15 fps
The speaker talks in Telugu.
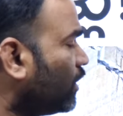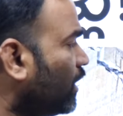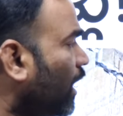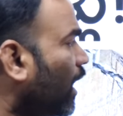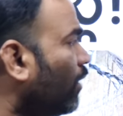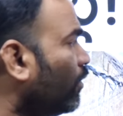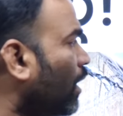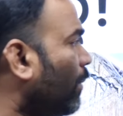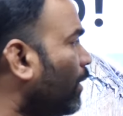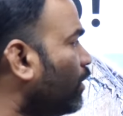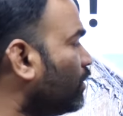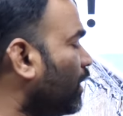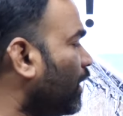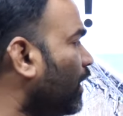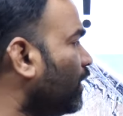సిద్ధంగా ఉన్నామంటూ
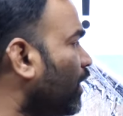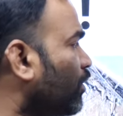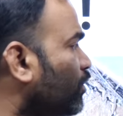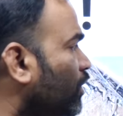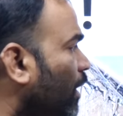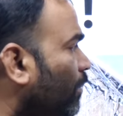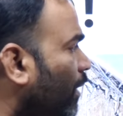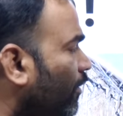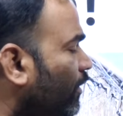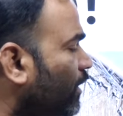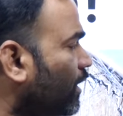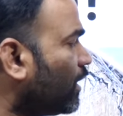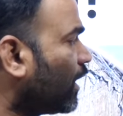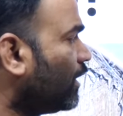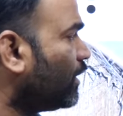సంకేతాలు సీఎం రేవంత్
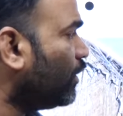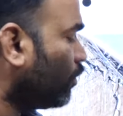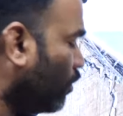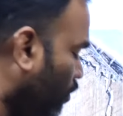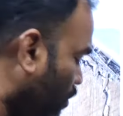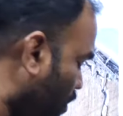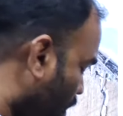రెడ్డి కలిసేందుకు